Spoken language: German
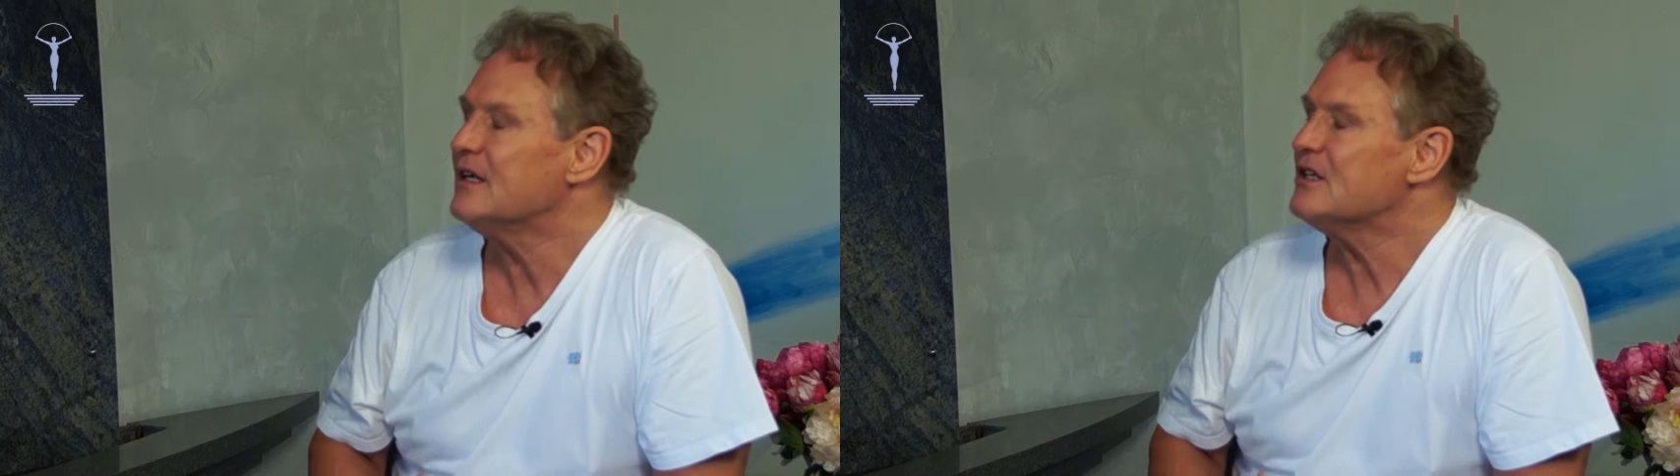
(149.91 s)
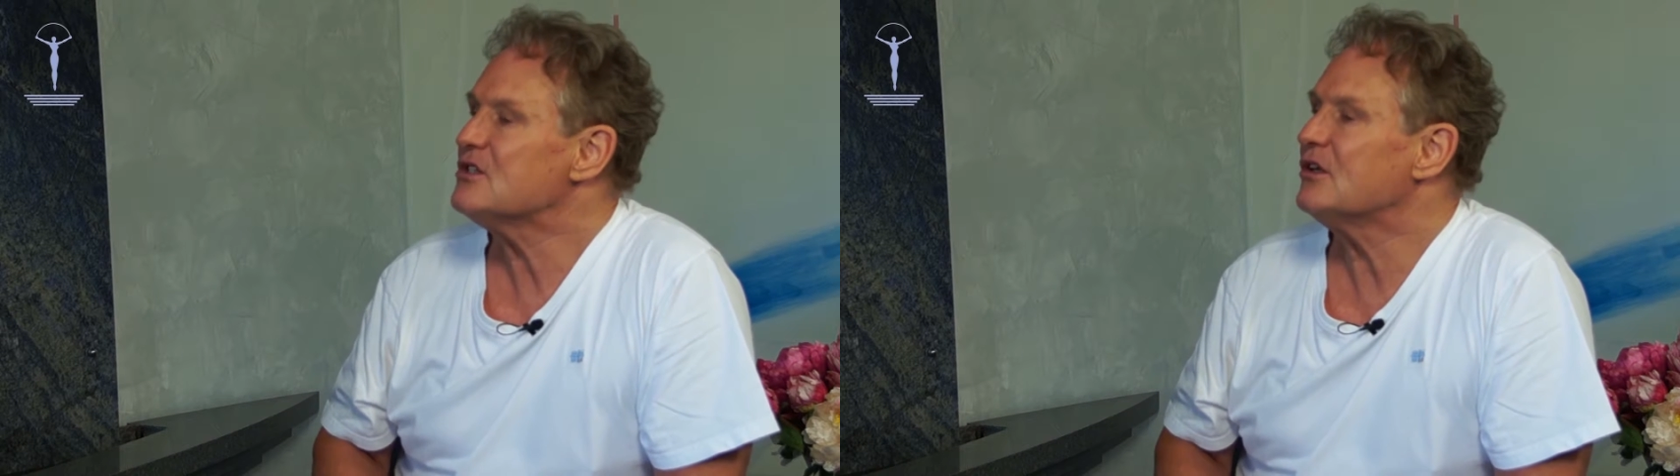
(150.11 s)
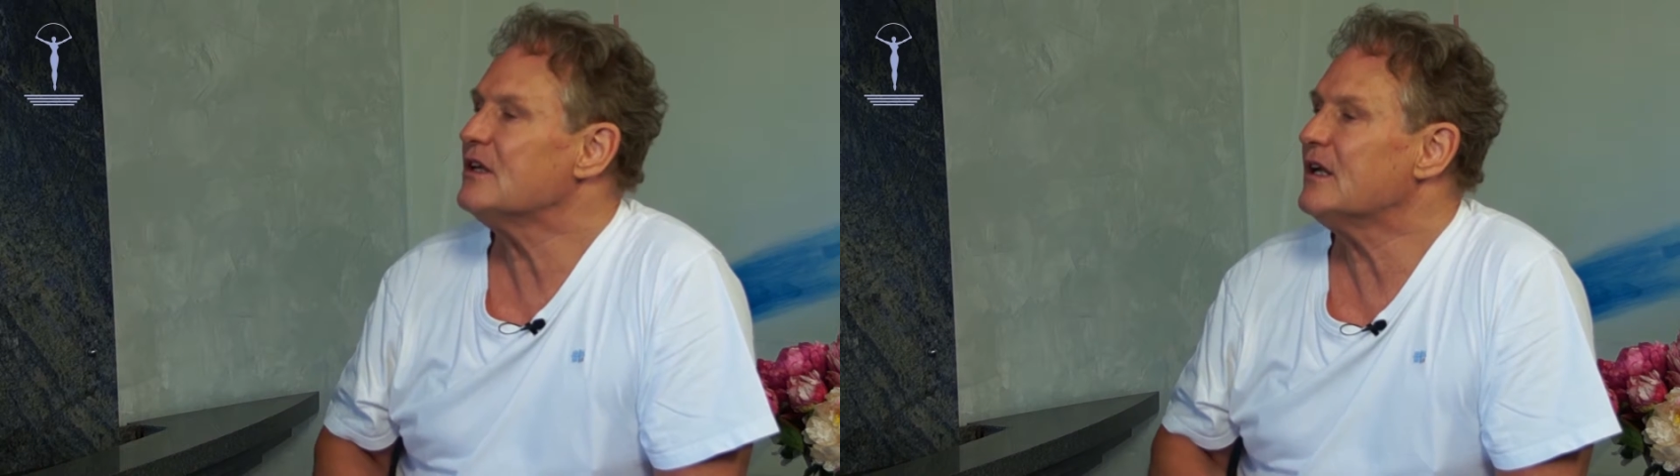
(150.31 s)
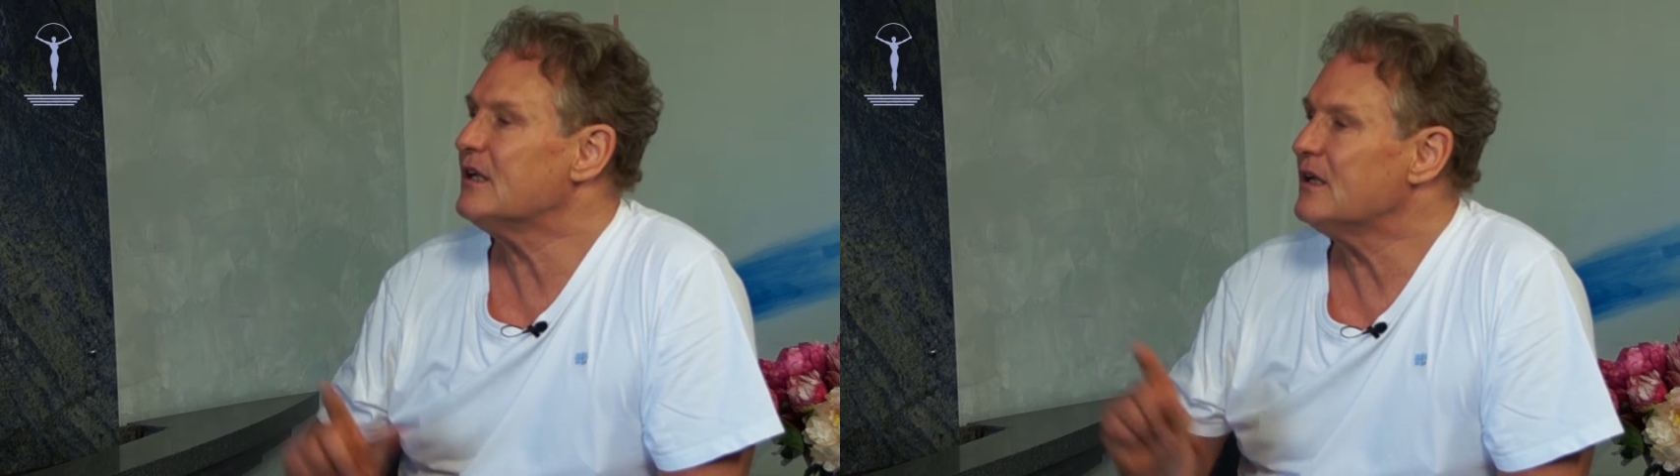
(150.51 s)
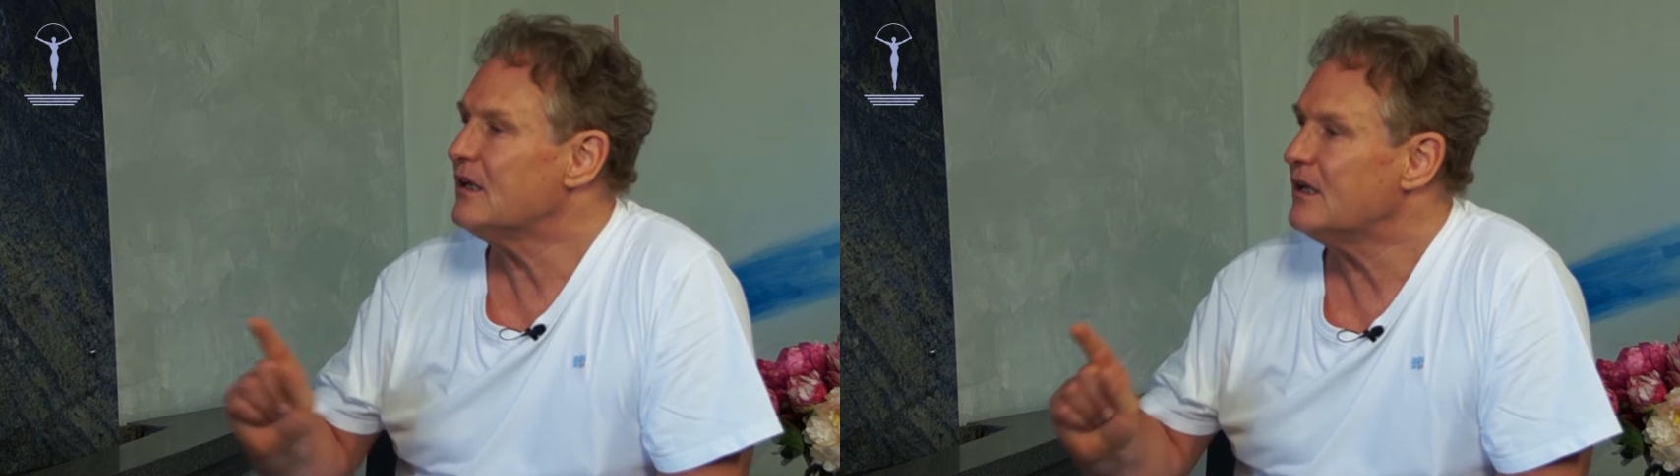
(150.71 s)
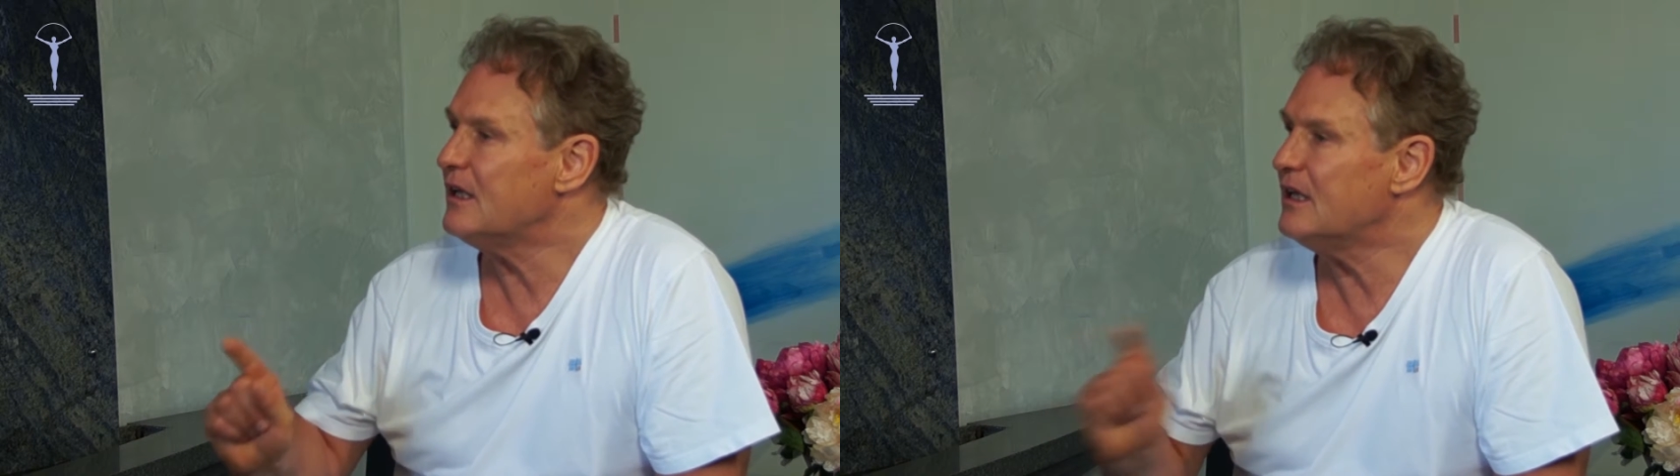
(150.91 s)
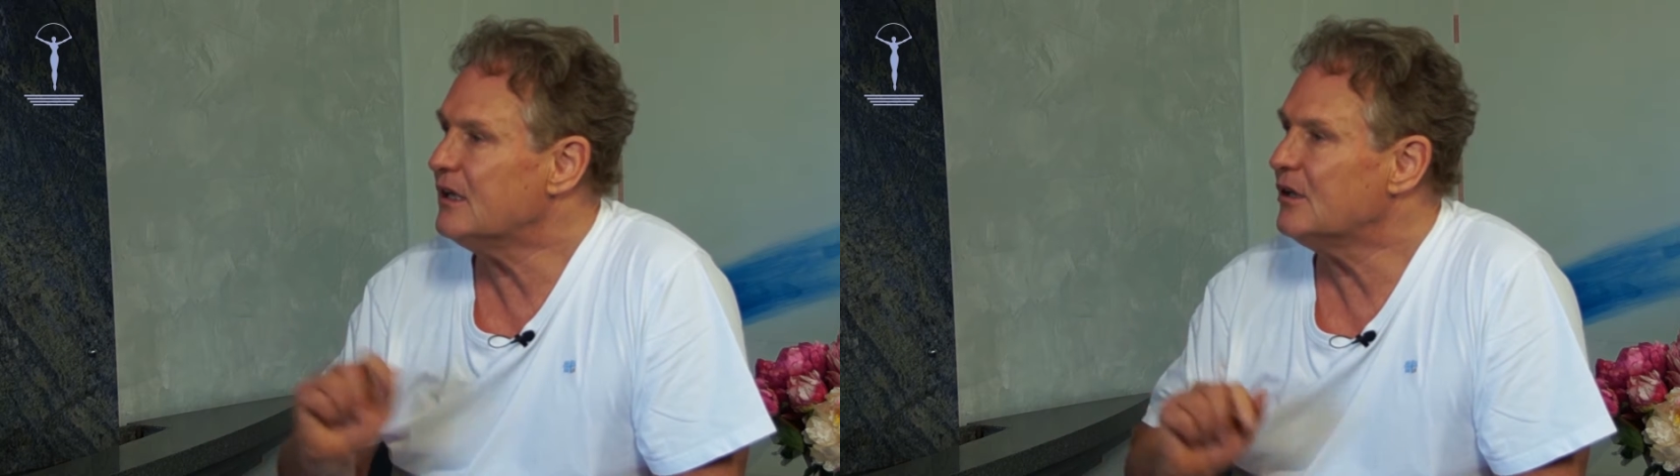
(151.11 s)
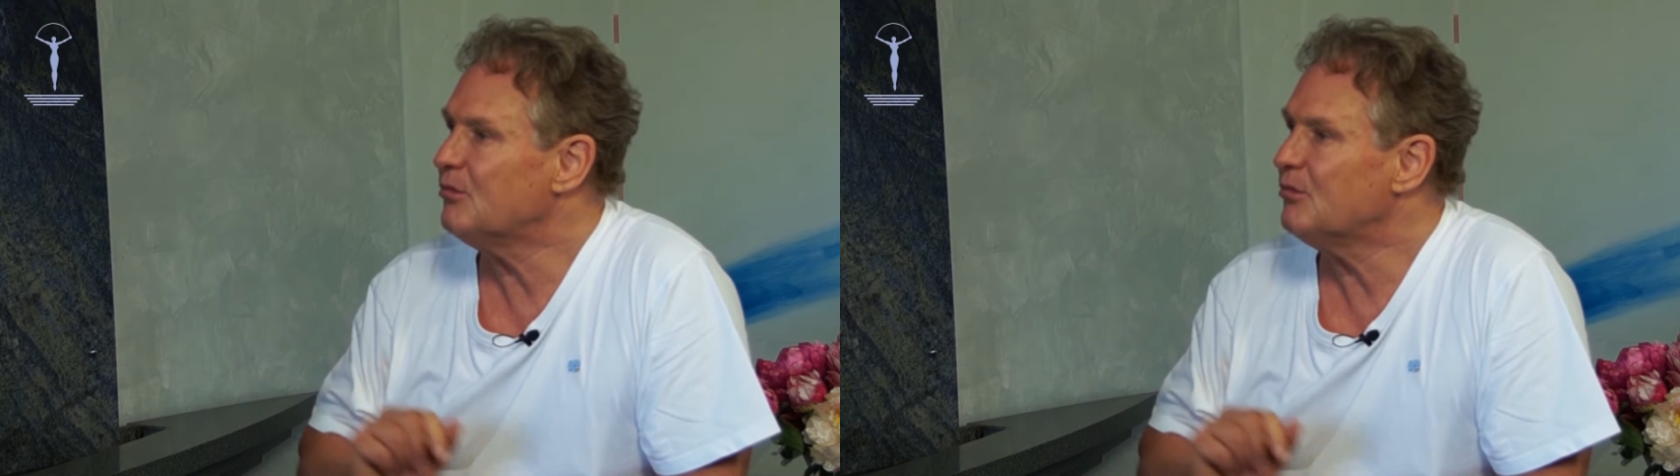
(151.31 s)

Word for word: sondern hier